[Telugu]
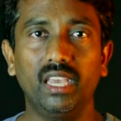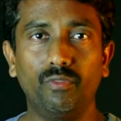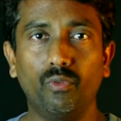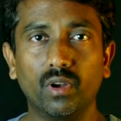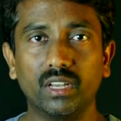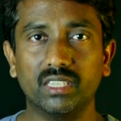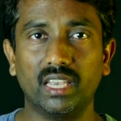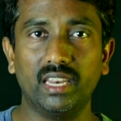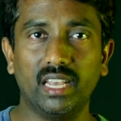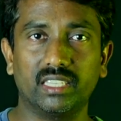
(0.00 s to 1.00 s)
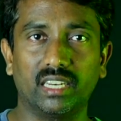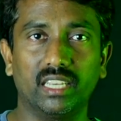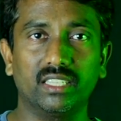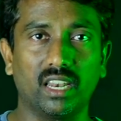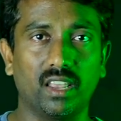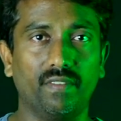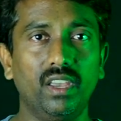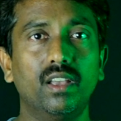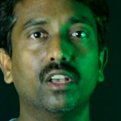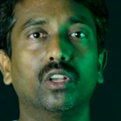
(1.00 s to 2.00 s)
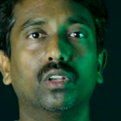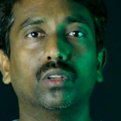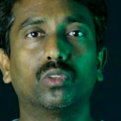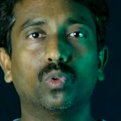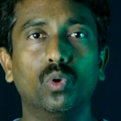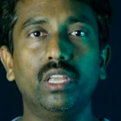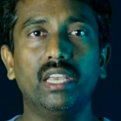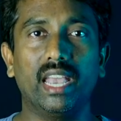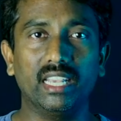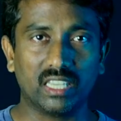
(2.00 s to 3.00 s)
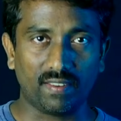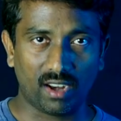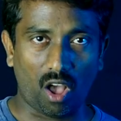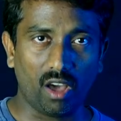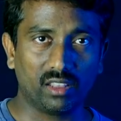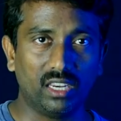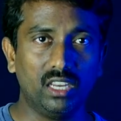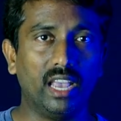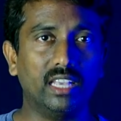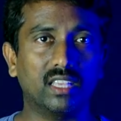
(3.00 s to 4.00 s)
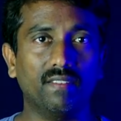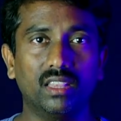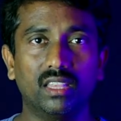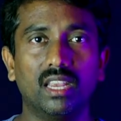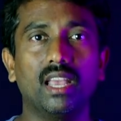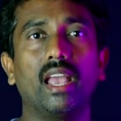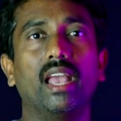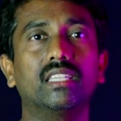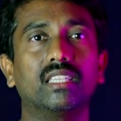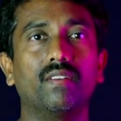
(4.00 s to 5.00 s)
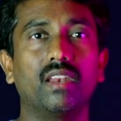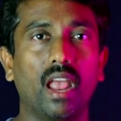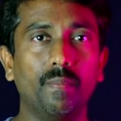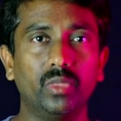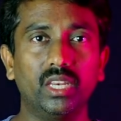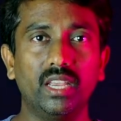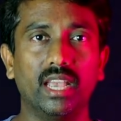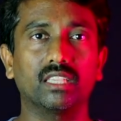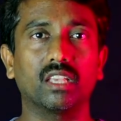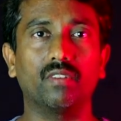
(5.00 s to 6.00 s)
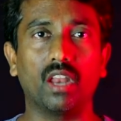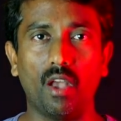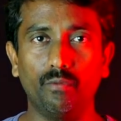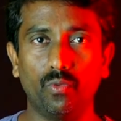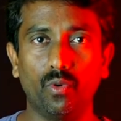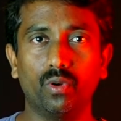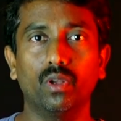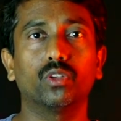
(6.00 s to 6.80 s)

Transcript: ఈ ఫోకస్ ఏరియా సెట్టింగ్స్ అనేవి సోనీ ఏ సెవెన్ ఆర్ త్రీ ఏ సెవెన్ త్రీ ఏ సెవెన్ ఎం త్రీ ఏ సెవెన్ ఎం ఫోర్